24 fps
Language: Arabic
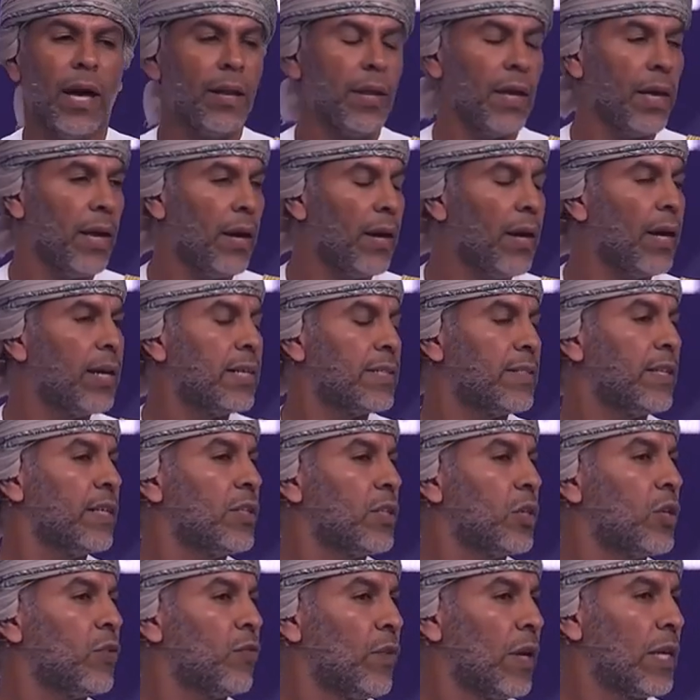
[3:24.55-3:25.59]
دائرة
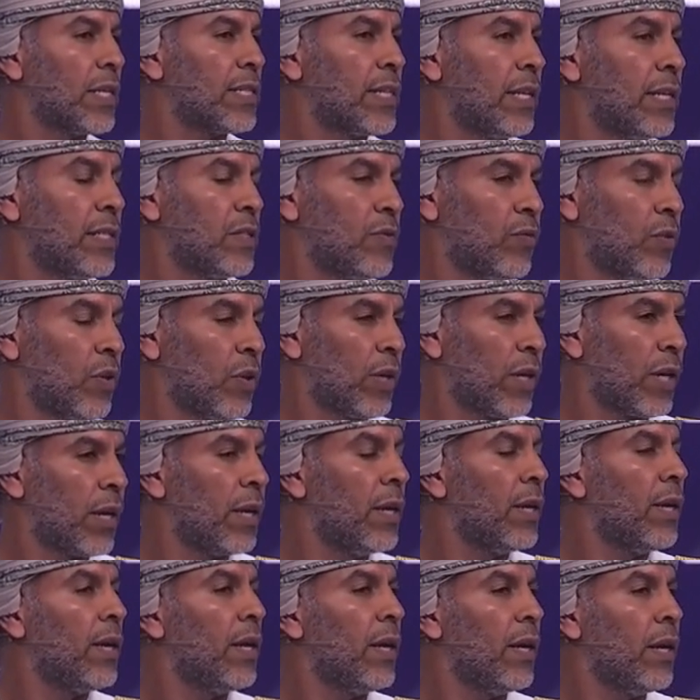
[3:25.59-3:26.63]
حاليا هو
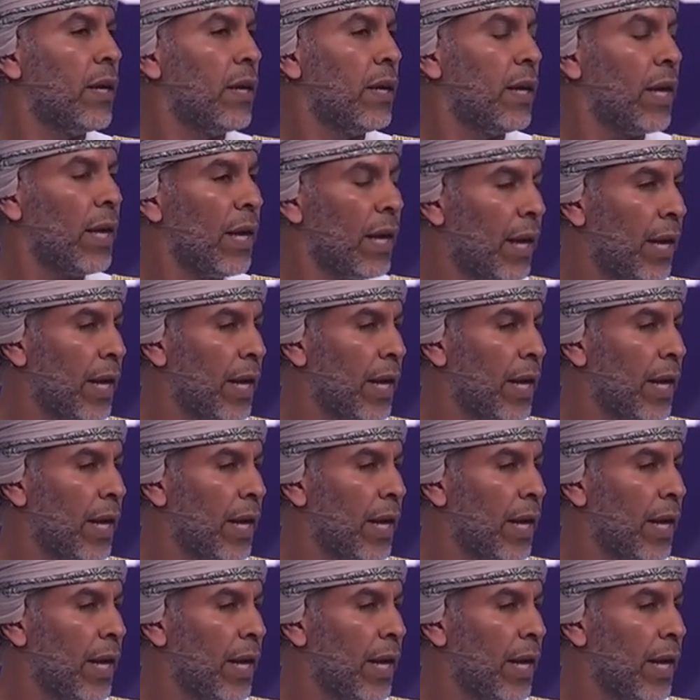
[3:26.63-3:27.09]
هنالك مركز